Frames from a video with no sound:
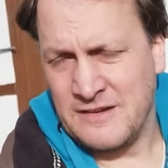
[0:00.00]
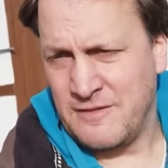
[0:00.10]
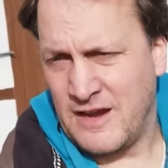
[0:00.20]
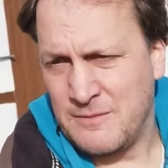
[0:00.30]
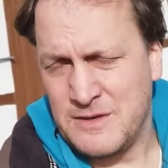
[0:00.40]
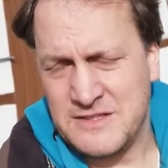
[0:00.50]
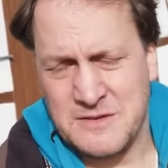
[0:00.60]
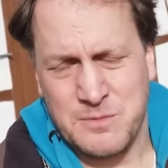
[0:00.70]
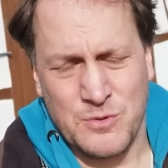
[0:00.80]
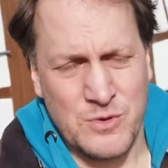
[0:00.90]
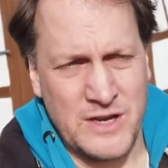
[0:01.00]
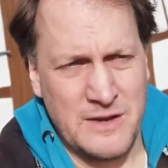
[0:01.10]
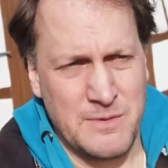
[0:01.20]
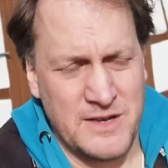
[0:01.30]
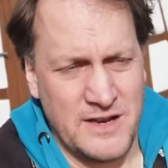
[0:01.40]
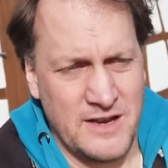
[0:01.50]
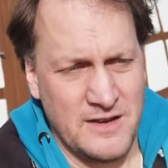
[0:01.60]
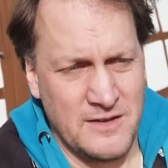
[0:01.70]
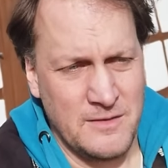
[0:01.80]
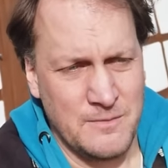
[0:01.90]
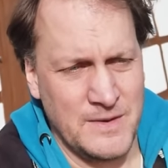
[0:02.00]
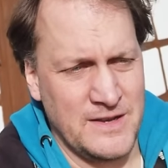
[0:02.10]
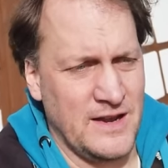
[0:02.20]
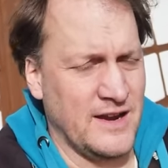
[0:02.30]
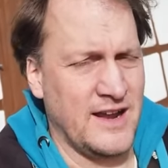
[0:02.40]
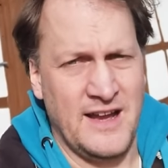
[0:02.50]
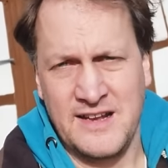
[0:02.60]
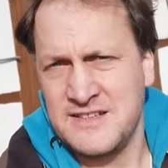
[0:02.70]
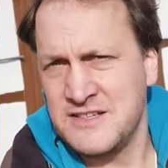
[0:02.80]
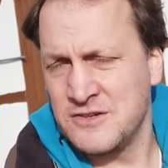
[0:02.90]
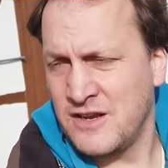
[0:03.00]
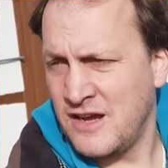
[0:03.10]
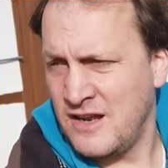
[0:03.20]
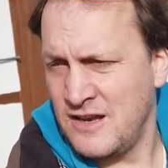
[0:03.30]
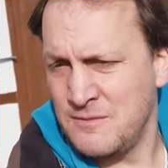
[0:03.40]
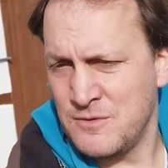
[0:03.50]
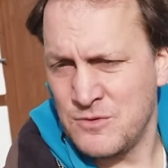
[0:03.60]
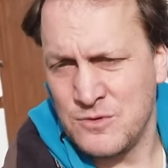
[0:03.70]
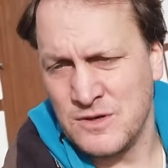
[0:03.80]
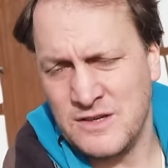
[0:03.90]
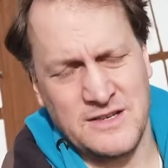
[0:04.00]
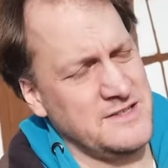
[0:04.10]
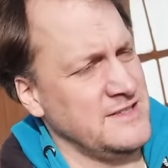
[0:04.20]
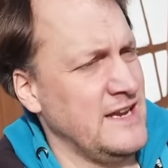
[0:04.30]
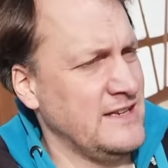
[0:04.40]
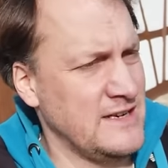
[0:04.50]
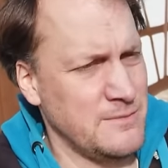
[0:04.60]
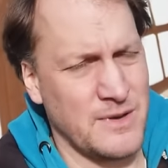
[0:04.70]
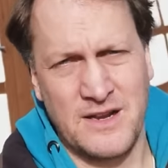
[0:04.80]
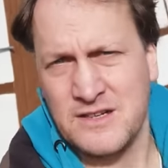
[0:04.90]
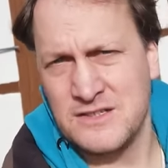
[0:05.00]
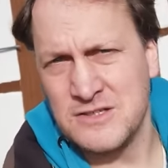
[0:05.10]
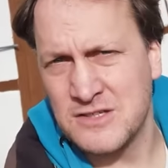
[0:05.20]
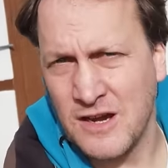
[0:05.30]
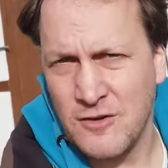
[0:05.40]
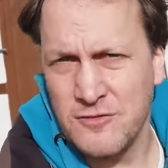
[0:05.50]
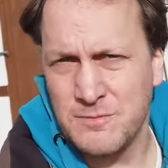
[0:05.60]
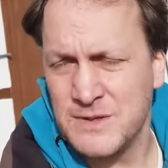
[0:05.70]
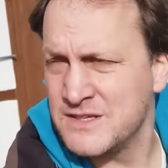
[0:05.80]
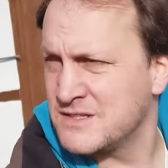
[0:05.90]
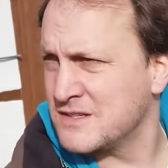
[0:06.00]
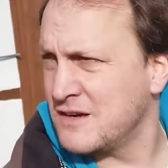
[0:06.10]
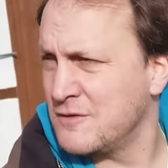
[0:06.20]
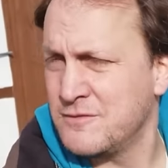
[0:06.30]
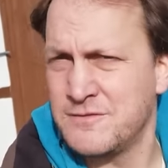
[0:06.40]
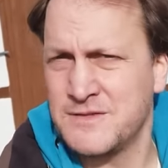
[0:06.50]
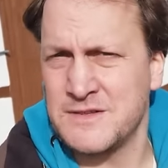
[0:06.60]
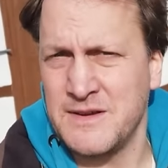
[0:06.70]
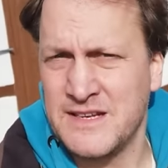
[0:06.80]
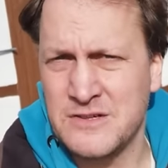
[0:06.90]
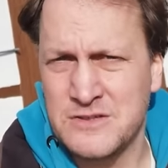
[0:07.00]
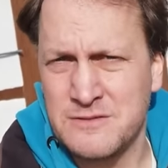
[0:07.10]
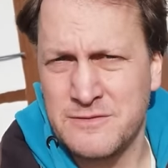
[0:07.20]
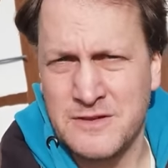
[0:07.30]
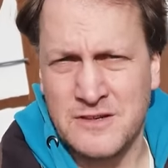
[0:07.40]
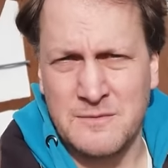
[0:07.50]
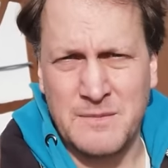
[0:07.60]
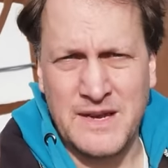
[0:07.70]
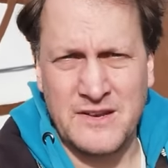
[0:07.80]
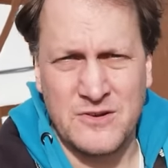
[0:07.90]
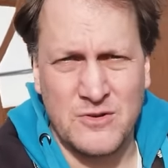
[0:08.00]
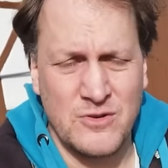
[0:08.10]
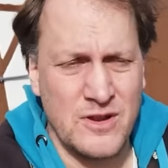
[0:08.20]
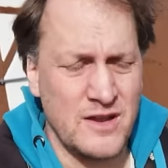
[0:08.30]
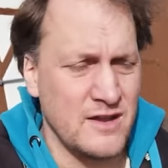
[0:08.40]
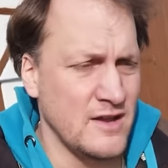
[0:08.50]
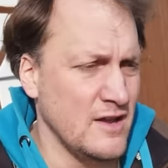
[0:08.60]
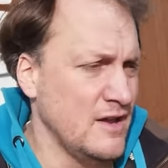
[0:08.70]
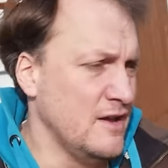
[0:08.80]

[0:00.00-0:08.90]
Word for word: Ne? Wir haben diese Po-Ebene mit Akazie und allem und das geht dann praktisch rauf bis auf 2400 Meter Höhe